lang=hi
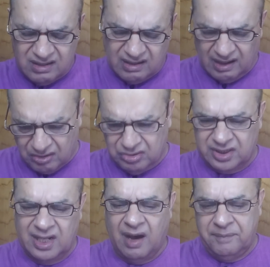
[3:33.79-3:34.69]
कर
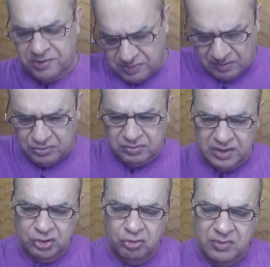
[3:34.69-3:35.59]
गुजरे आप इस पर
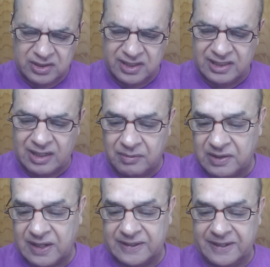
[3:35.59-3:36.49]
मुझे जो मर्ज़ी इल्ज़ाम
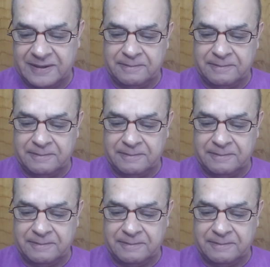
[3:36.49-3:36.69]
लगा दें